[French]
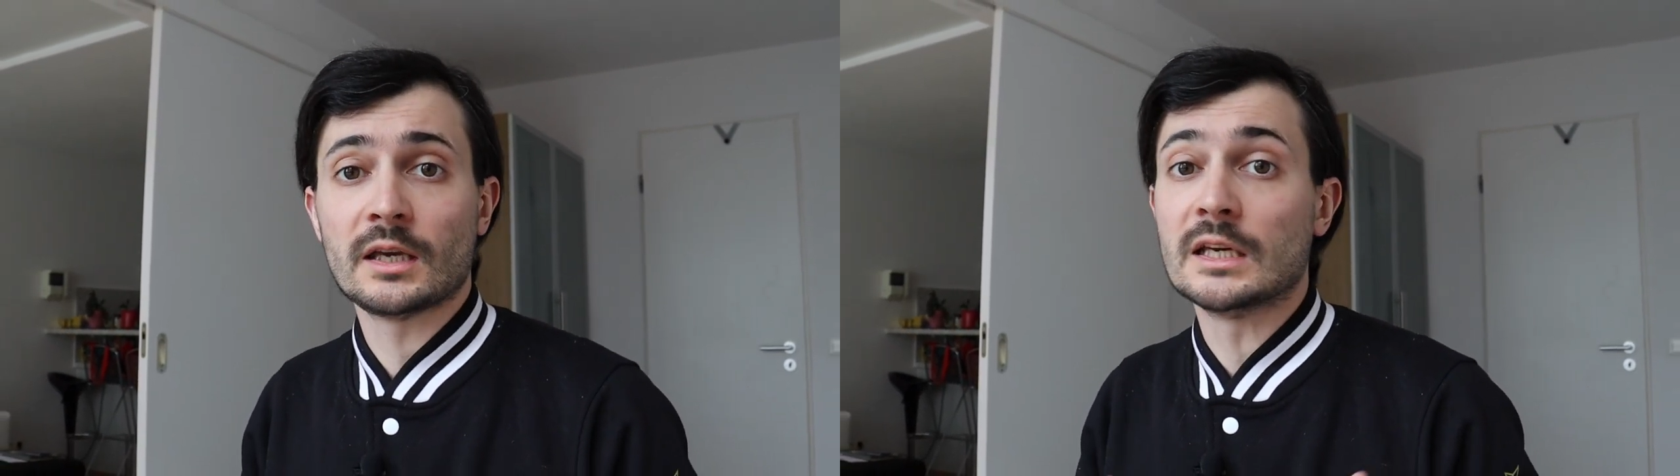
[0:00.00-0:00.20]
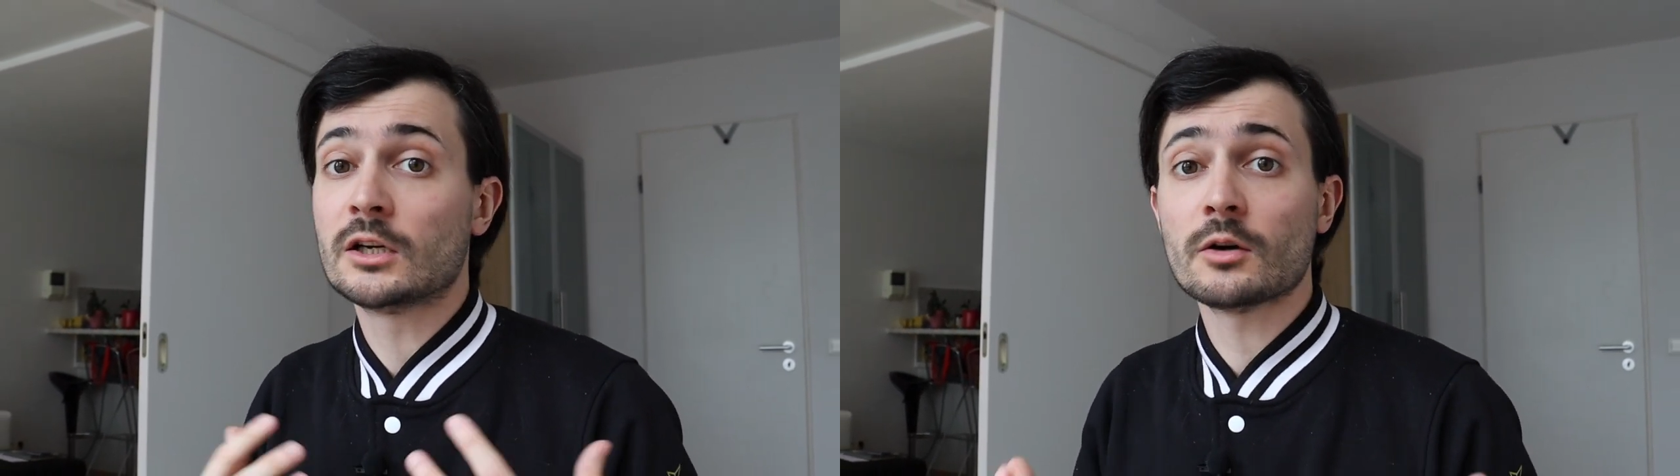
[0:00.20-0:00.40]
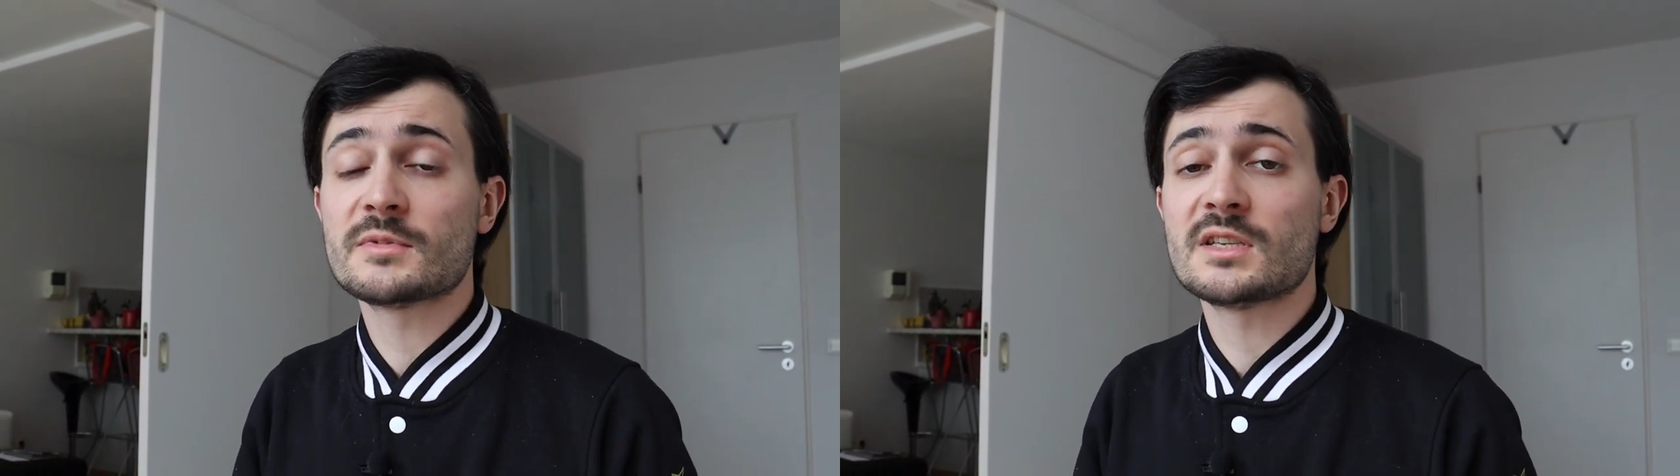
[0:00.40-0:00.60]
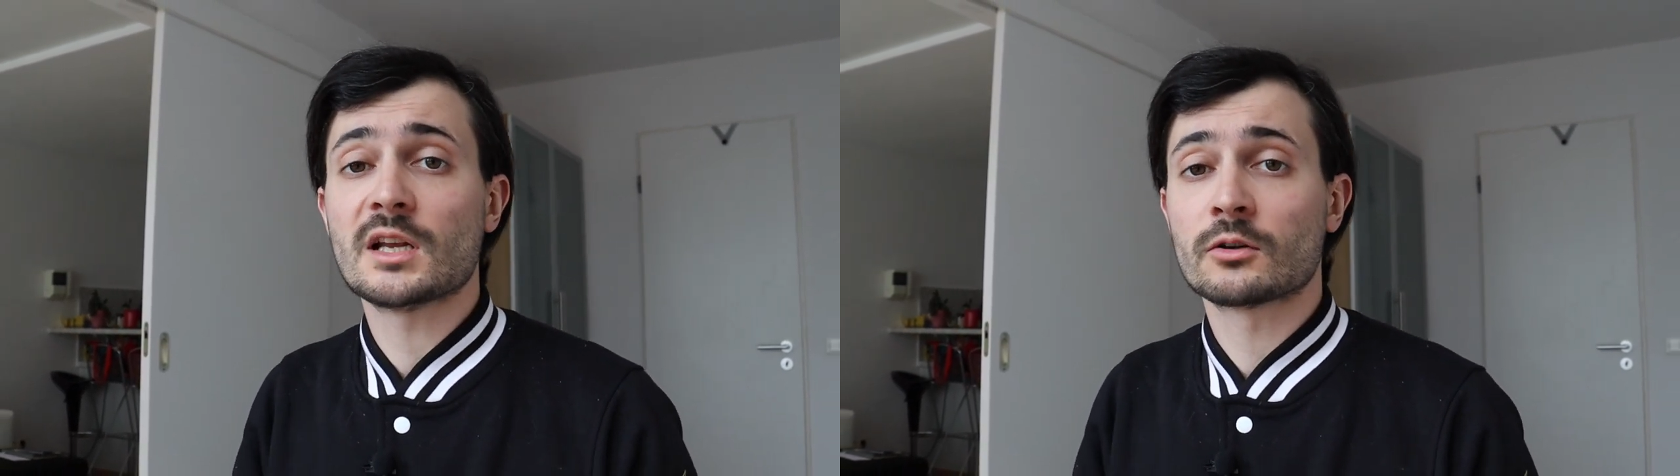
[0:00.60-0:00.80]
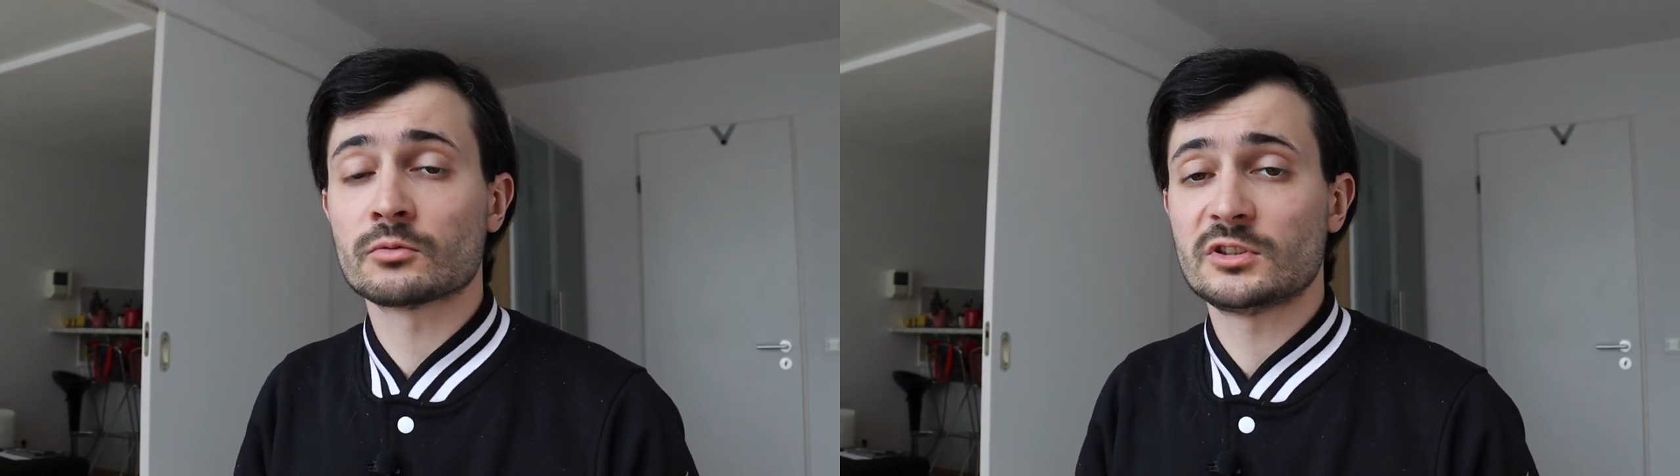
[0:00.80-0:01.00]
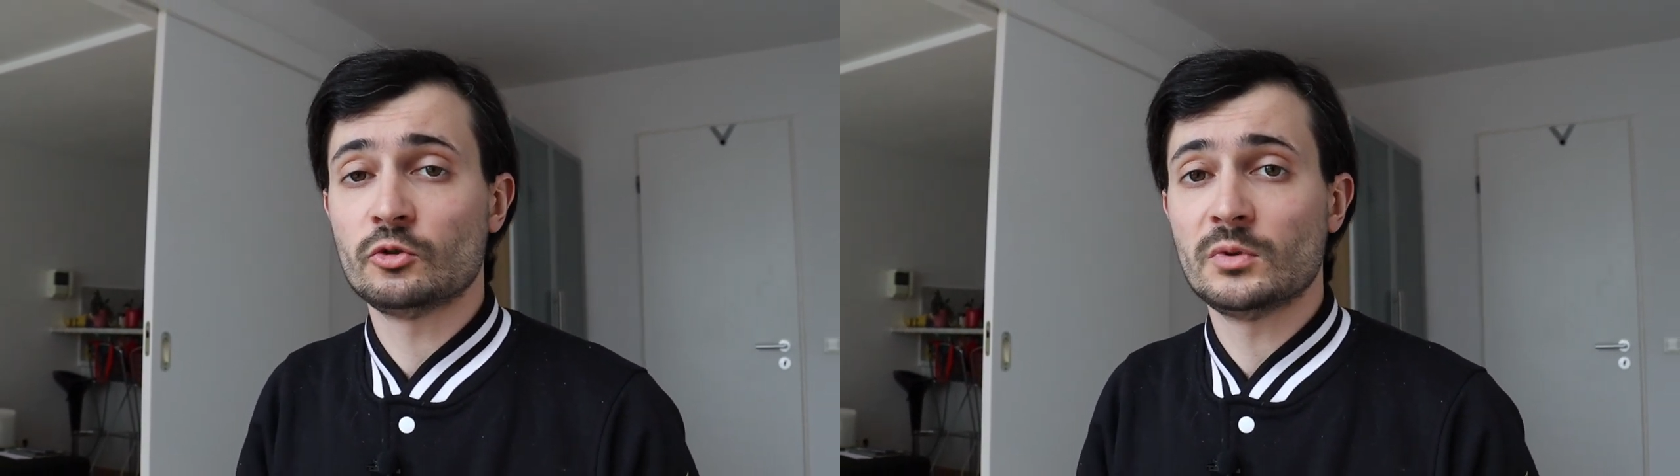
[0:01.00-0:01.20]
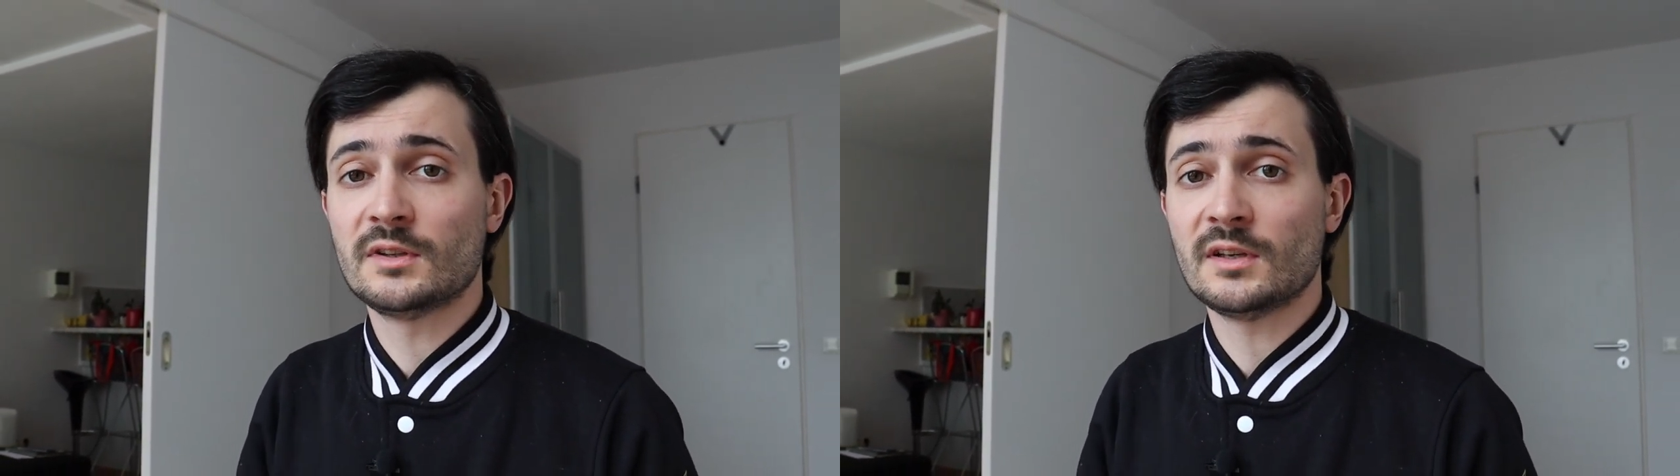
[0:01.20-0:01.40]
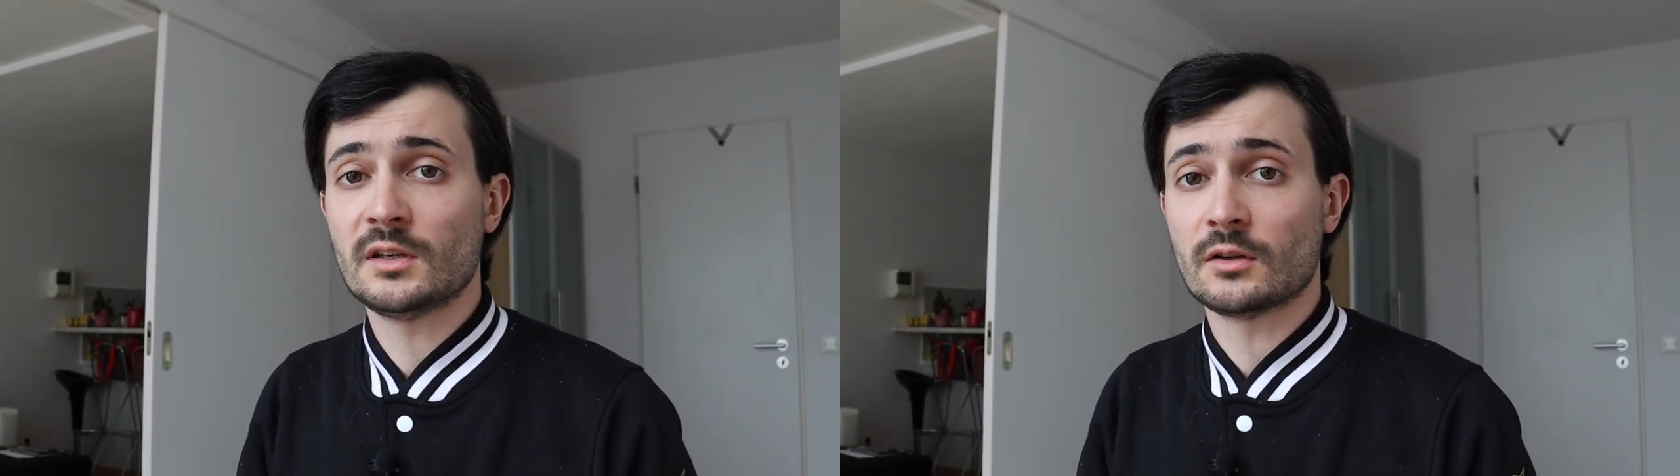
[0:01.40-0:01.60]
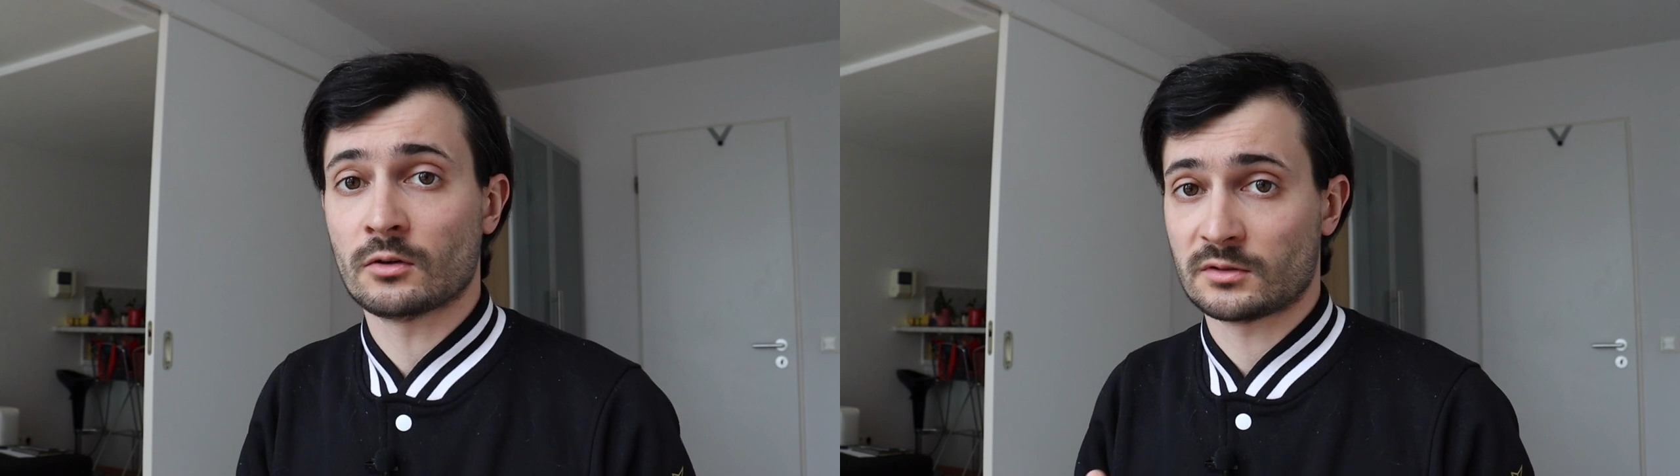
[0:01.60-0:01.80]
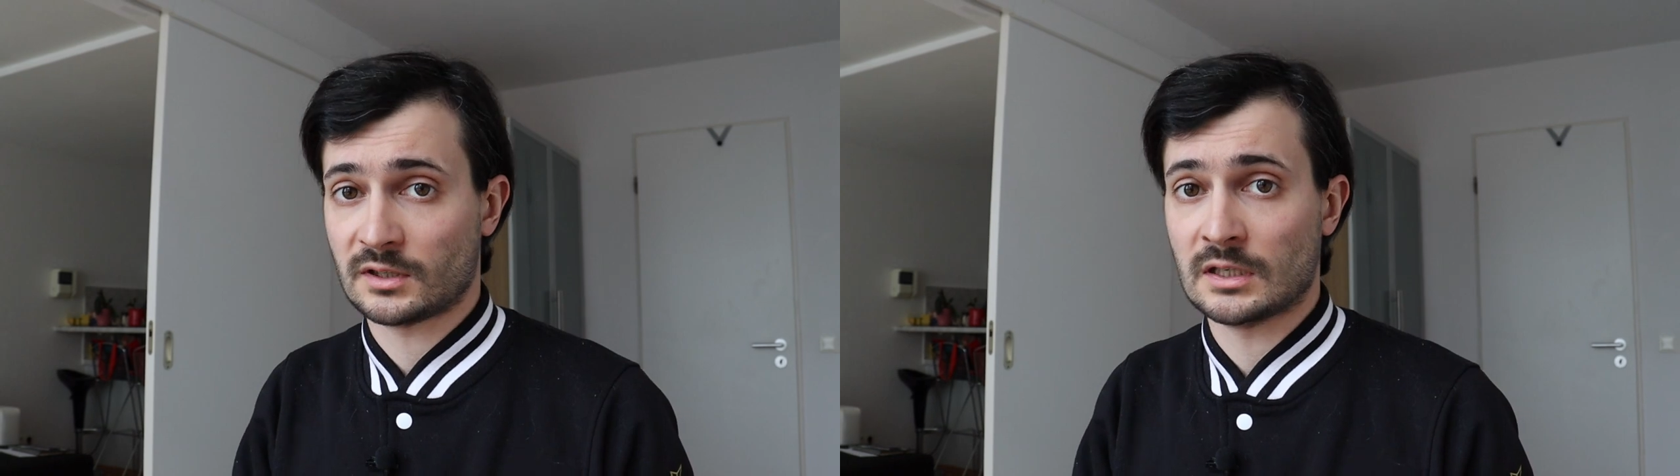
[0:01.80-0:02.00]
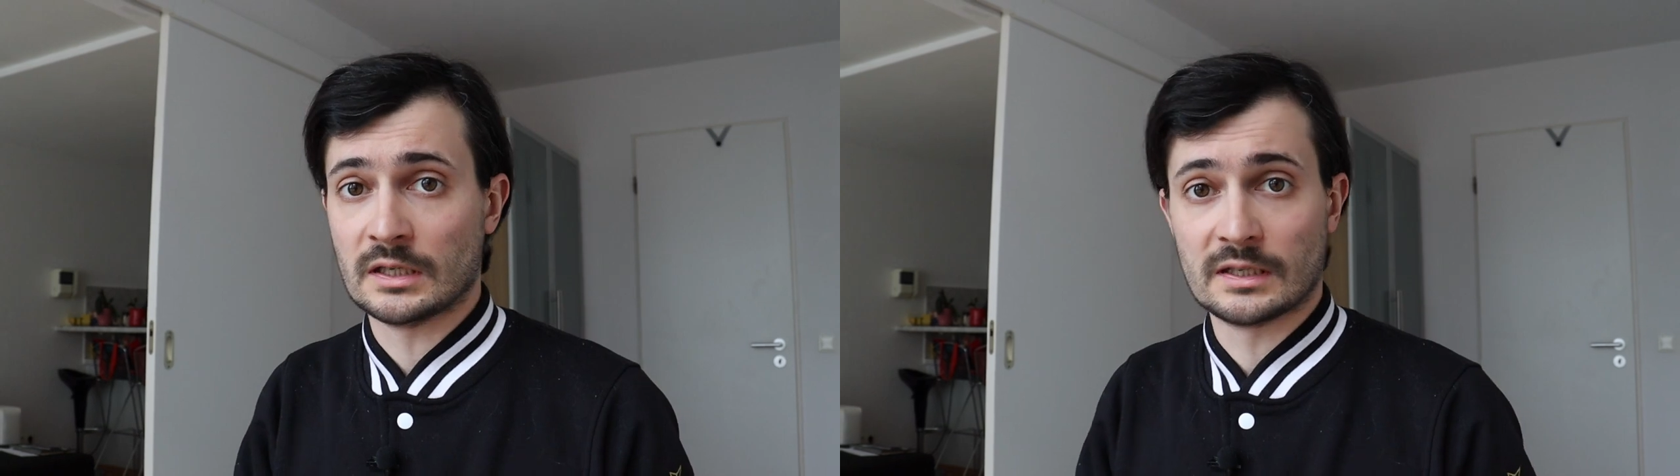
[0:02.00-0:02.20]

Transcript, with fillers: et comme si la continuité entre elle